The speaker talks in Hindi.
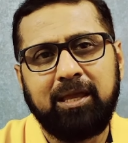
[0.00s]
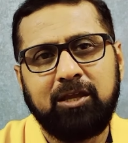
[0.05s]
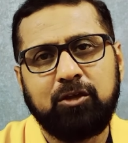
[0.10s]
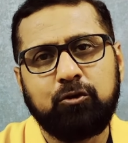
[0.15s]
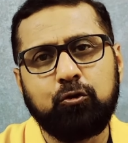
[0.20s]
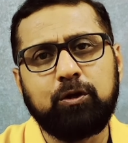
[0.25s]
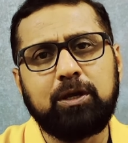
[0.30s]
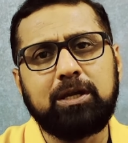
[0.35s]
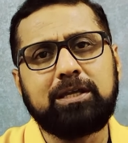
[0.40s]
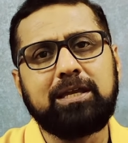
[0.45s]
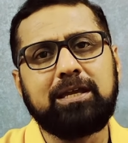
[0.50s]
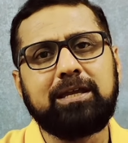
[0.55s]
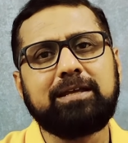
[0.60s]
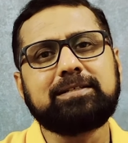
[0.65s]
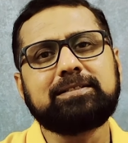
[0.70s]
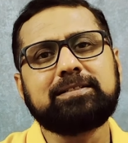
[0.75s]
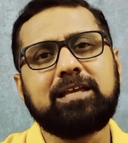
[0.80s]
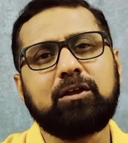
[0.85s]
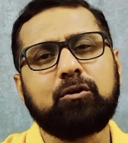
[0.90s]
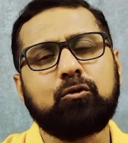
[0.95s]
क्योंकि ये
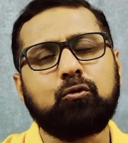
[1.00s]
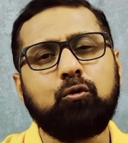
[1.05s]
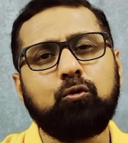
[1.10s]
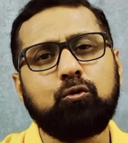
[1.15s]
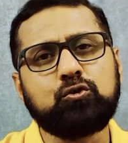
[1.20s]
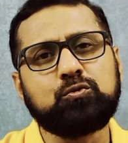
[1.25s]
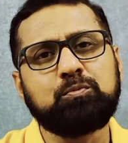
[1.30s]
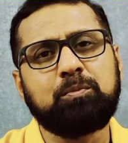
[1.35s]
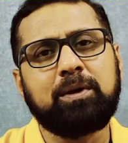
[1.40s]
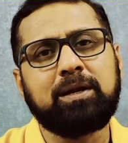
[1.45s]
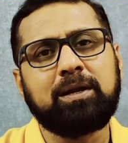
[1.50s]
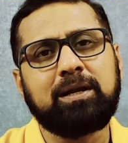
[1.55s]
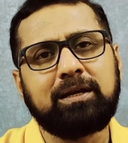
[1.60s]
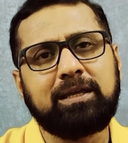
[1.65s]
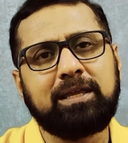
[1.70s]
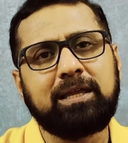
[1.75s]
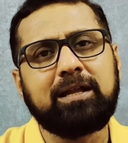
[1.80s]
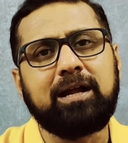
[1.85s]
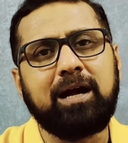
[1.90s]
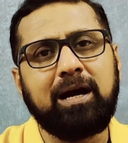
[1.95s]
इसके रोजमर्रा
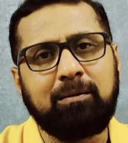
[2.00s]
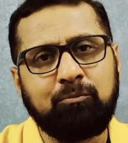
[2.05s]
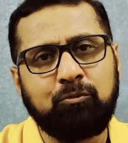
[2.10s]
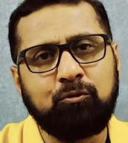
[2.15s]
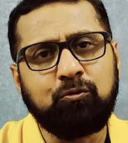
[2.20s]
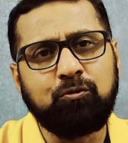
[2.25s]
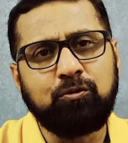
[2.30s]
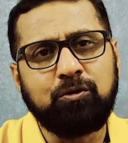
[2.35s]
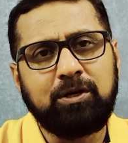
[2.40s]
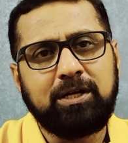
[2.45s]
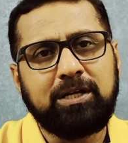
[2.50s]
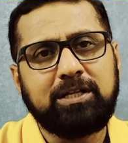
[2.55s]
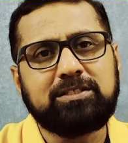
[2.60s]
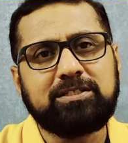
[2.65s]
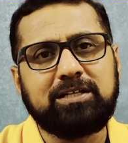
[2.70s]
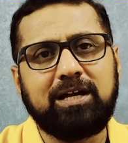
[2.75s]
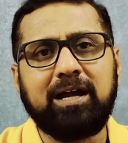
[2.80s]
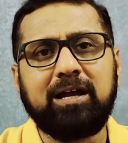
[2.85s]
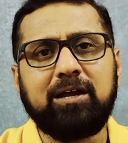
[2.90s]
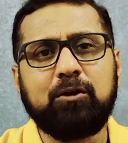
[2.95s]
के कामों
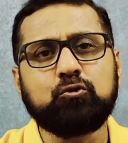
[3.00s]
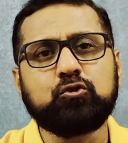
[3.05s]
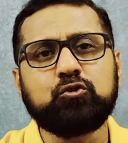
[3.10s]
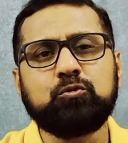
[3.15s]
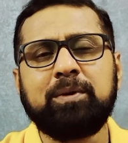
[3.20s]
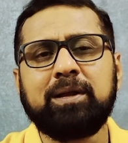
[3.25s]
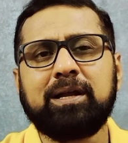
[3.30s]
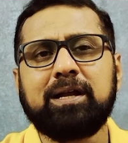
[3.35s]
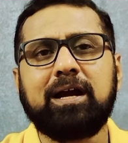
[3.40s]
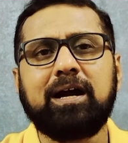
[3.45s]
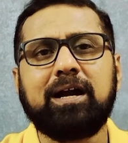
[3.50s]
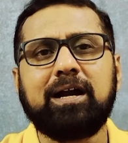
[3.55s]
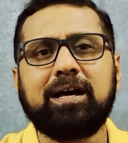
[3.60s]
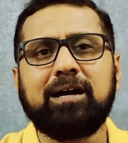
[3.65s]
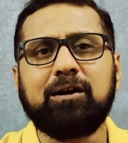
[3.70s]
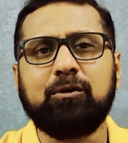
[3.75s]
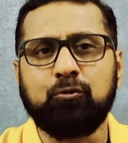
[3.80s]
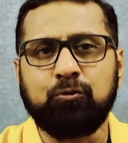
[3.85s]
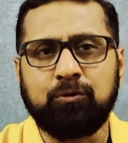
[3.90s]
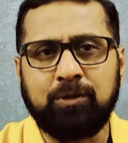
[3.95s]
चाहे उसमें खड़ा
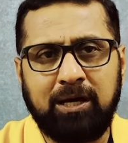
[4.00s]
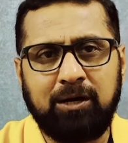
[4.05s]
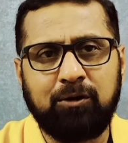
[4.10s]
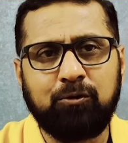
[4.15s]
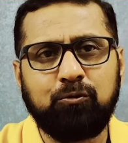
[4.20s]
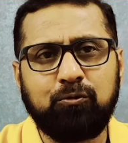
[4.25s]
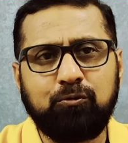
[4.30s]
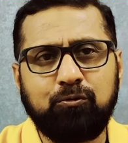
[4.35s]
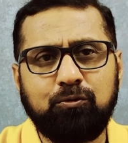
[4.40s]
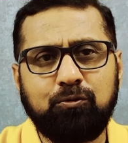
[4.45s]
होना हो